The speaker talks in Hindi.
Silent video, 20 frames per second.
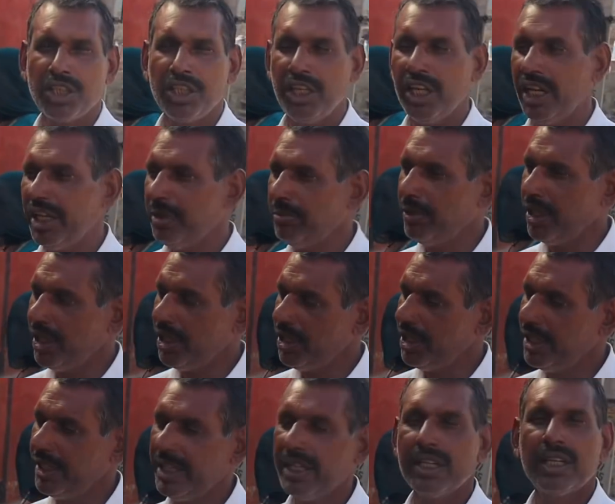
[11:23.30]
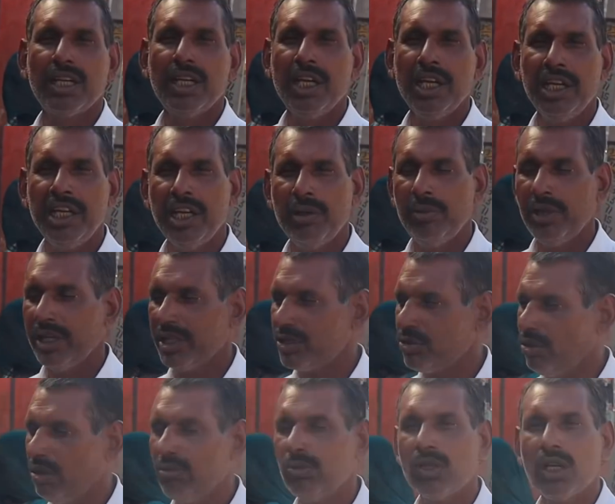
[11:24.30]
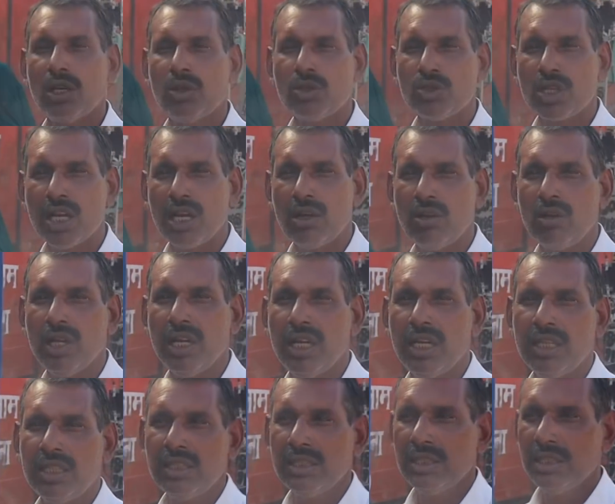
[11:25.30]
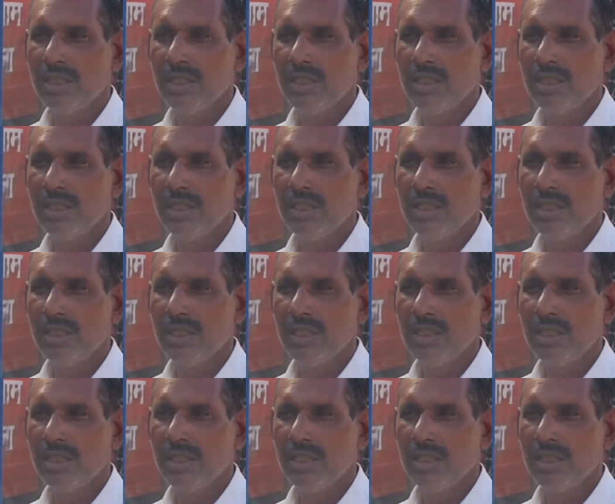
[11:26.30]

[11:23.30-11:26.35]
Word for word: नहीं आई मैंने ये ट्रैक्टर ले लिया मेरा स्वयं का रोजगार हो गया हम्म।